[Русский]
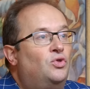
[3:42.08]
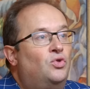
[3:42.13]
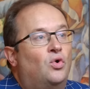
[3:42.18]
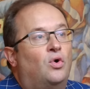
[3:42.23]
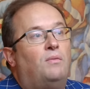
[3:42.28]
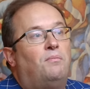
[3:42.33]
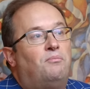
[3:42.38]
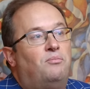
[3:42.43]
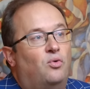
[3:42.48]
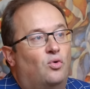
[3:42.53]

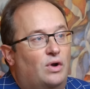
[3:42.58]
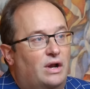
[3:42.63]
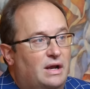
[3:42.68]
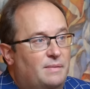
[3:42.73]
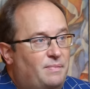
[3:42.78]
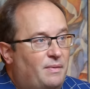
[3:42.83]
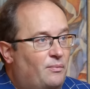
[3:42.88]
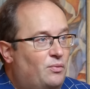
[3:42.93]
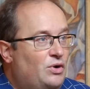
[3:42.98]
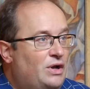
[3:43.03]
Но более
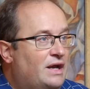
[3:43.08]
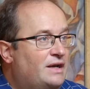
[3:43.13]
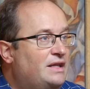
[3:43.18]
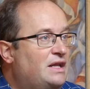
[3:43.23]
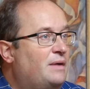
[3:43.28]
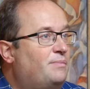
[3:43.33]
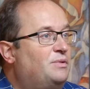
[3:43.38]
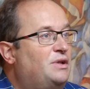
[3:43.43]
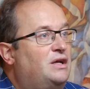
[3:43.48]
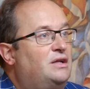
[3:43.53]

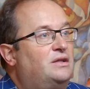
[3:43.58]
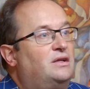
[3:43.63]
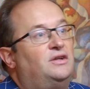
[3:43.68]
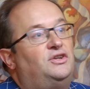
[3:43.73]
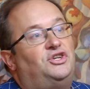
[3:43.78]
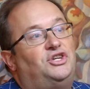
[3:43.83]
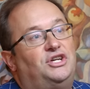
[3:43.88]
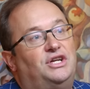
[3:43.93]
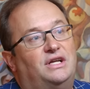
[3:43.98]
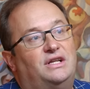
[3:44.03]
популярна оплата
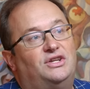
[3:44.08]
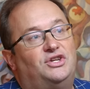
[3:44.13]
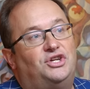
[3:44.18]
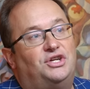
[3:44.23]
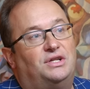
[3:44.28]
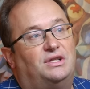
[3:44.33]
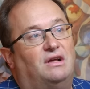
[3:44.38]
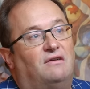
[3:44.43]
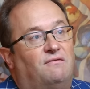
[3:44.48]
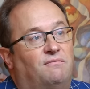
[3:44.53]
через
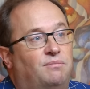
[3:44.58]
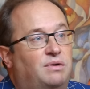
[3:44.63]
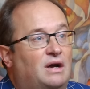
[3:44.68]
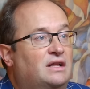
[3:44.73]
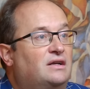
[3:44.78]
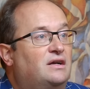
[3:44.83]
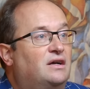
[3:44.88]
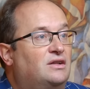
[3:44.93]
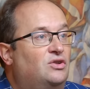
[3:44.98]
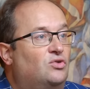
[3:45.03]
счета в
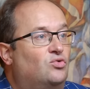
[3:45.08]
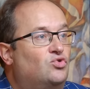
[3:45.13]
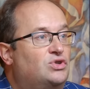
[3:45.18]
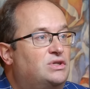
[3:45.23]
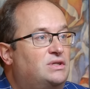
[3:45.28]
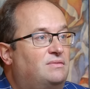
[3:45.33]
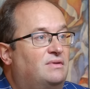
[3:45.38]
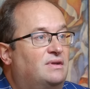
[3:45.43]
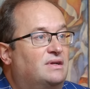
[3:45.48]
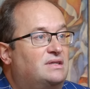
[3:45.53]
банках
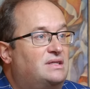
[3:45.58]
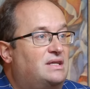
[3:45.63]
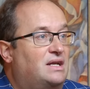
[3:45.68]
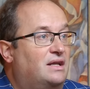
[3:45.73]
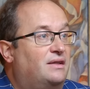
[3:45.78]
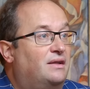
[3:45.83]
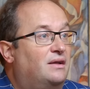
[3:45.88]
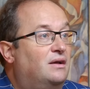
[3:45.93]
дружественных стран.